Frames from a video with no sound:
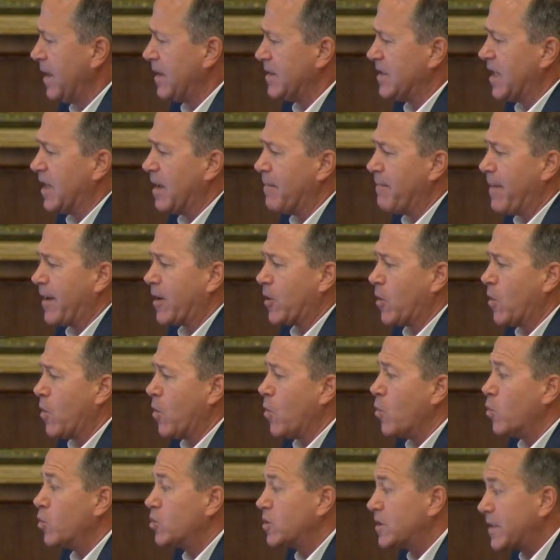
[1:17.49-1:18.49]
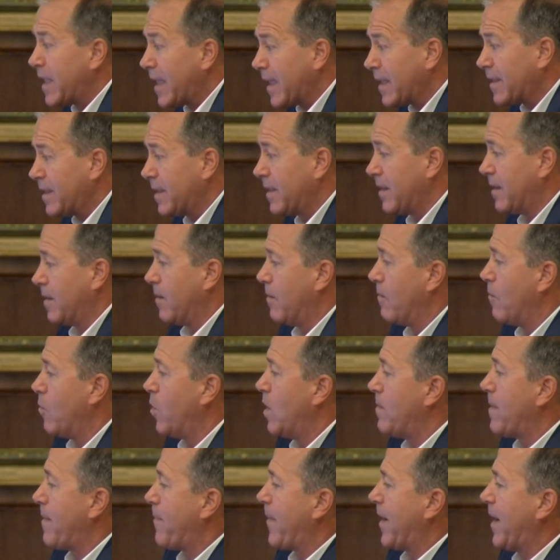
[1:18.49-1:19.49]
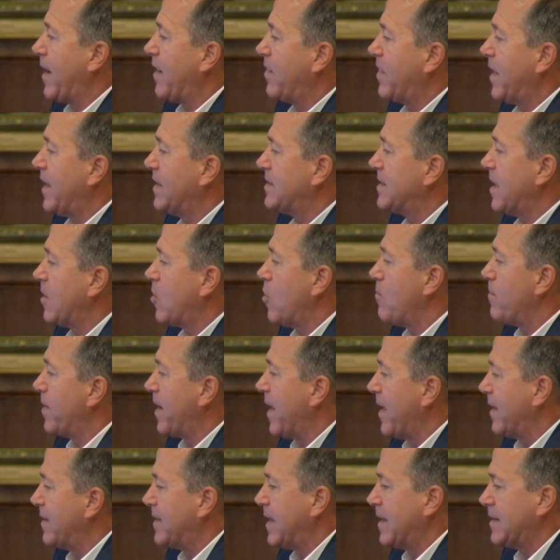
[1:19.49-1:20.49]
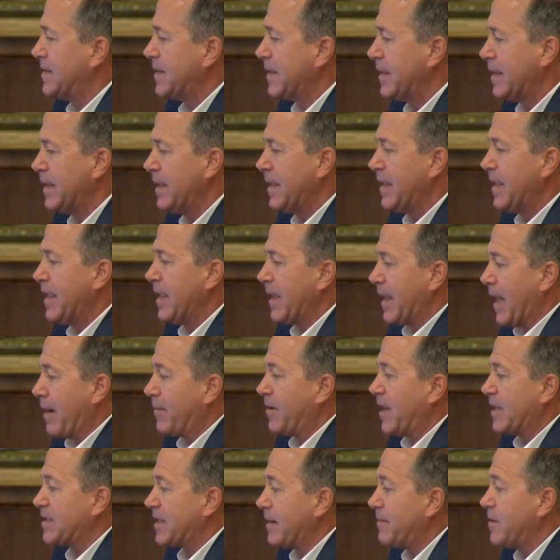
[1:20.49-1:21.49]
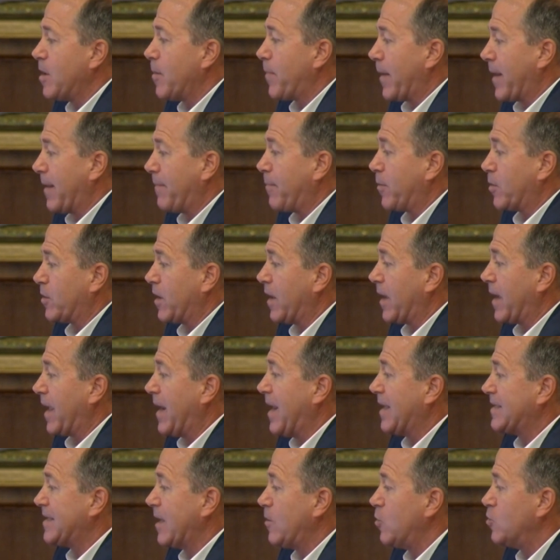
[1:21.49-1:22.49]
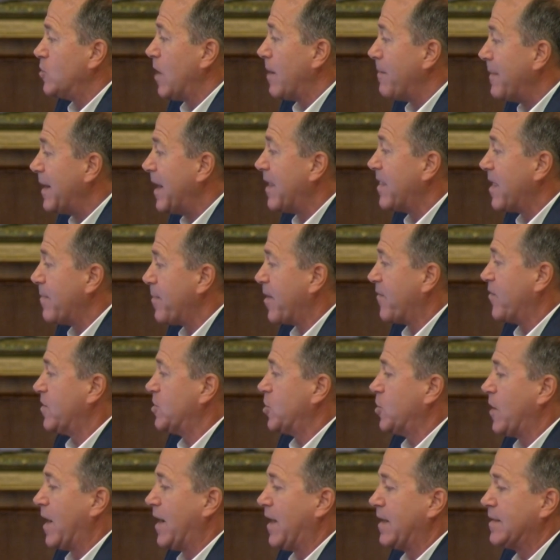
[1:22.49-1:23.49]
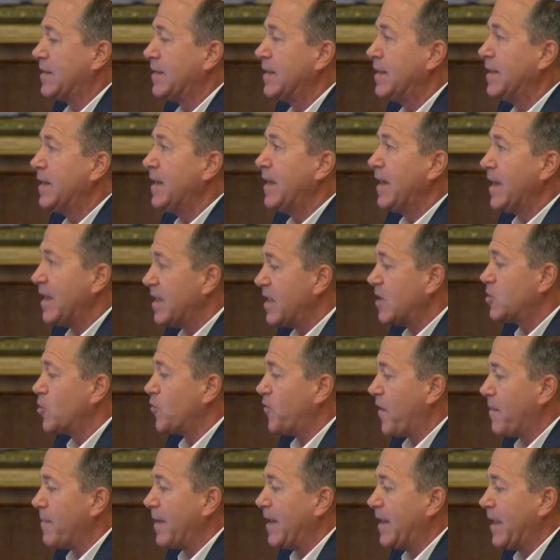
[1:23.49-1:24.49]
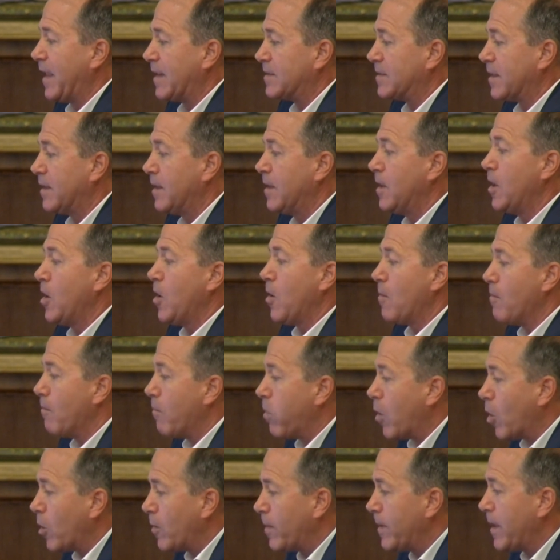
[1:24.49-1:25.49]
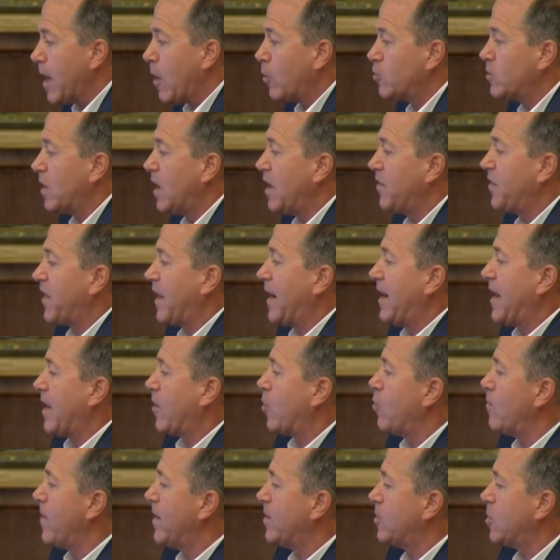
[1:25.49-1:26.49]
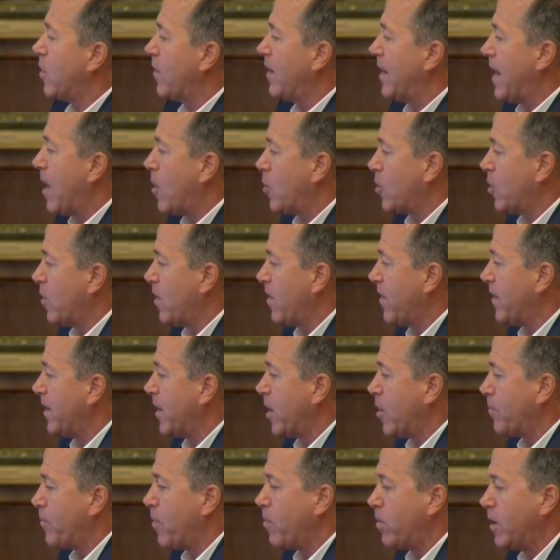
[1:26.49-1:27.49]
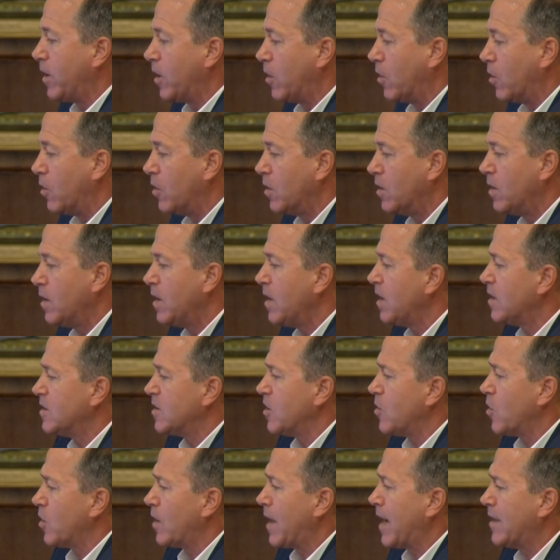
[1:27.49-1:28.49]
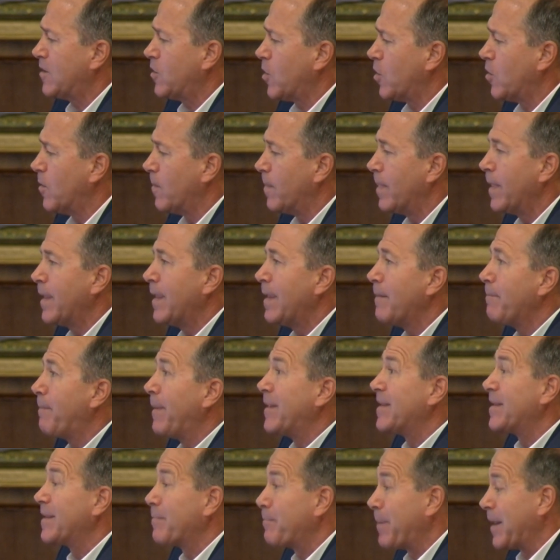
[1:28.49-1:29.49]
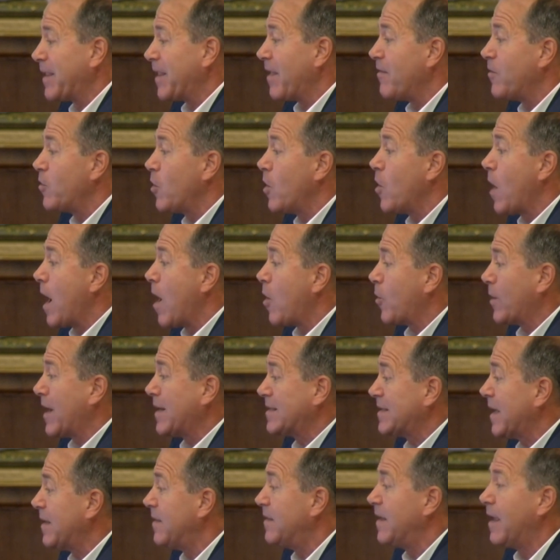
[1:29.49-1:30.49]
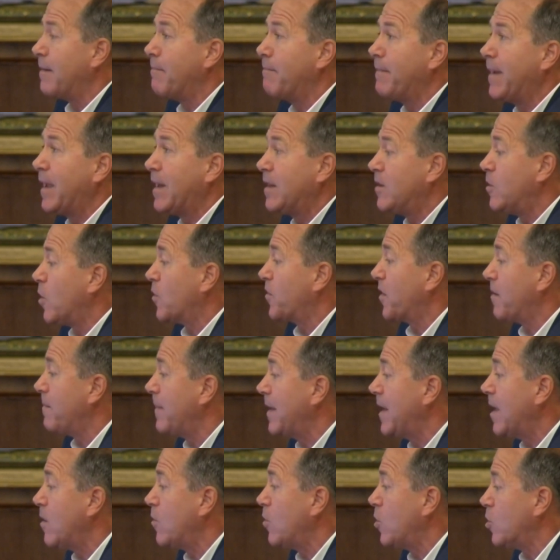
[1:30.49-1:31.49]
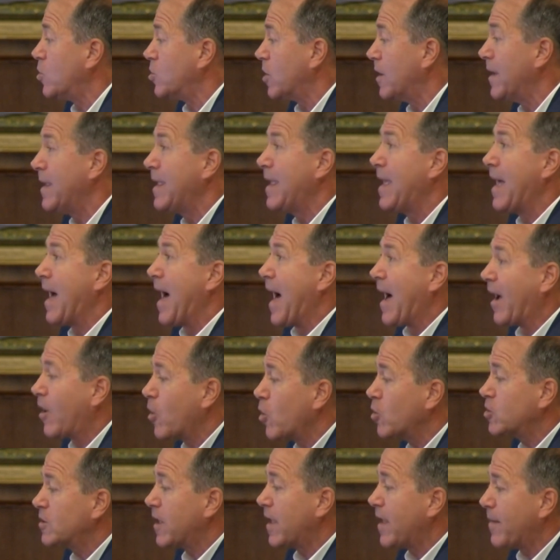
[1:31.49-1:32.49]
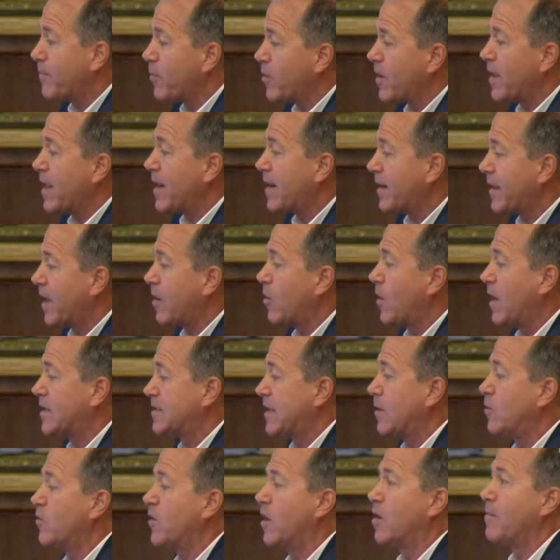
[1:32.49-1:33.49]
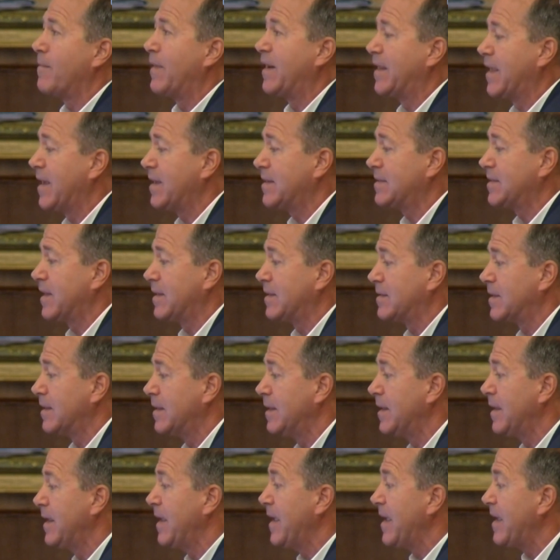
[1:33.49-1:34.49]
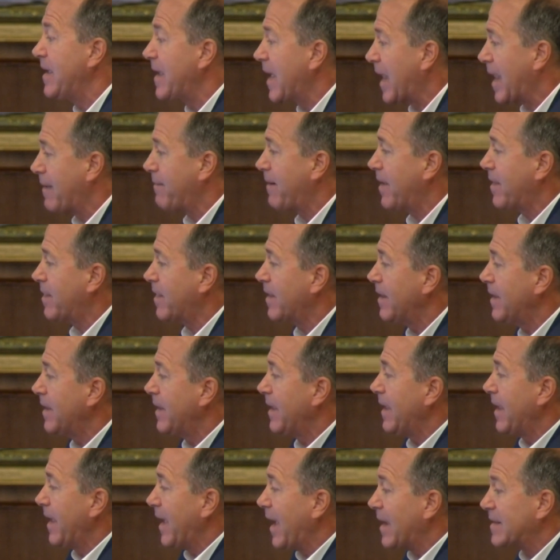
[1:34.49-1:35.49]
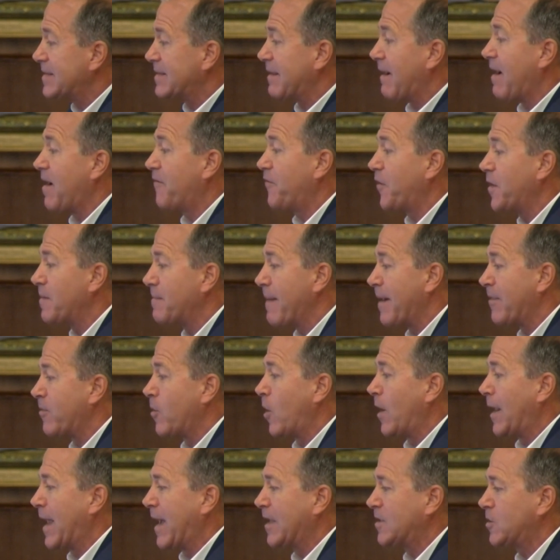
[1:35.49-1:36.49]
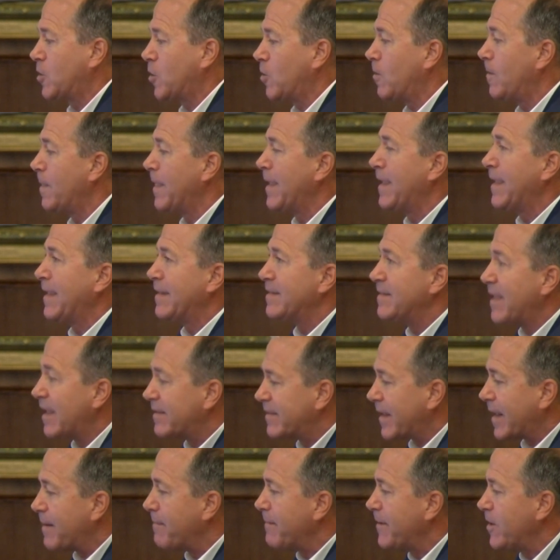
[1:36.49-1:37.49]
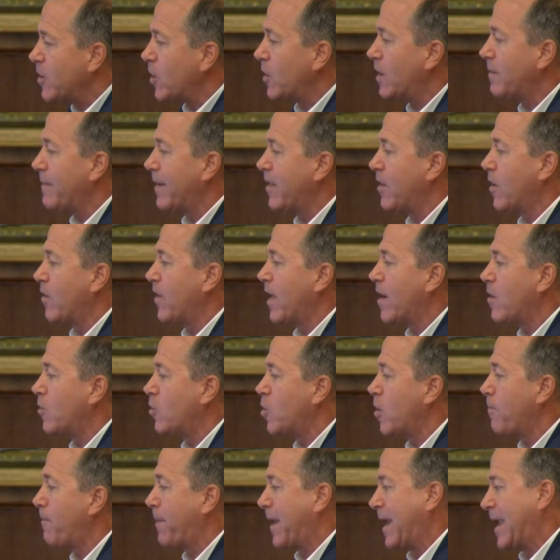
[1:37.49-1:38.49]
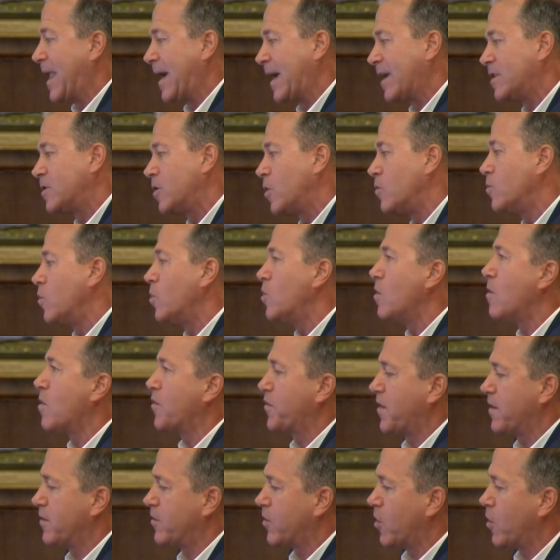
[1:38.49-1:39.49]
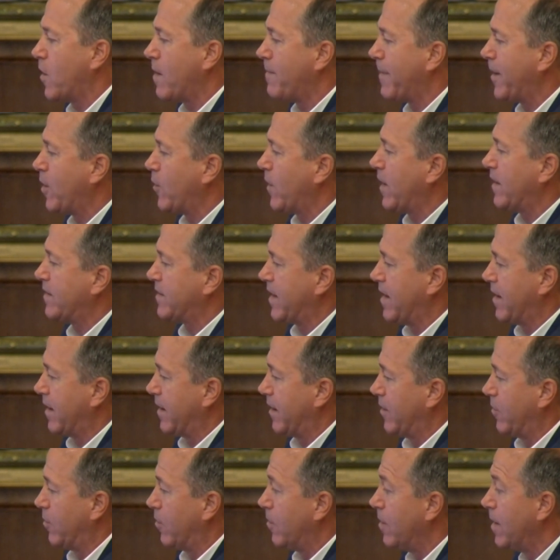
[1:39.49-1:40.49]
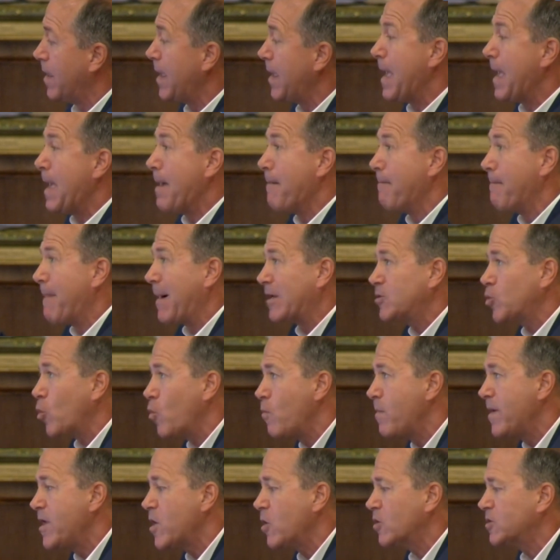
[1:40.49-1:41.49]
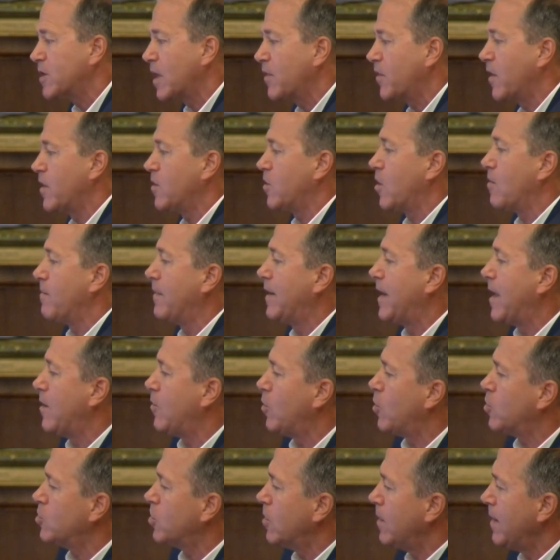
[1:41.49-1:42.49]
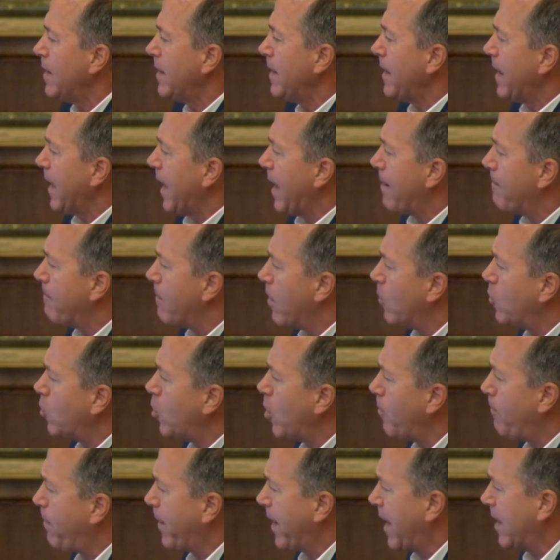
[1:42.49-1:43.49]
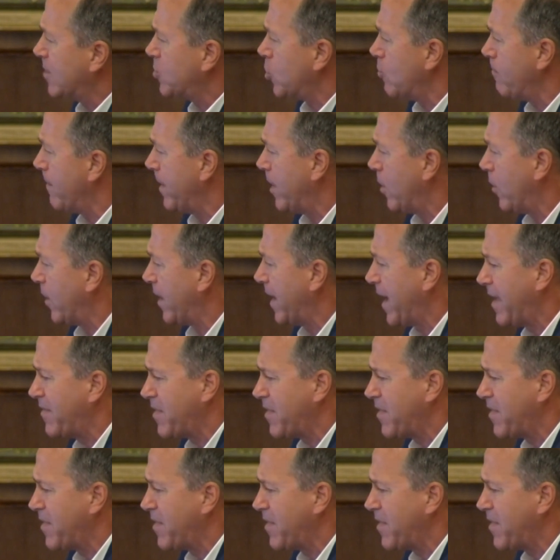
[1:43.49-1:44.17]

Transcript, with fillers: Sin embargo, usted vuelve a paralizar esa compra de test que habría servido para proteger la salud de miles de profesionales y de sus familias. Volvió a utilizar el argumento del ahorro de dinero público. Señor Castro, pretendió ahorrarse 10.000, 12.000 euros a costa de poner en riesgo la salud de los melienses y a la vez estaba firmando el gasto de 3 millones y medio de euros para la gestión de un nuevo centro de menores extranjeros, más 1.600.000 euros en módulos para esos menores.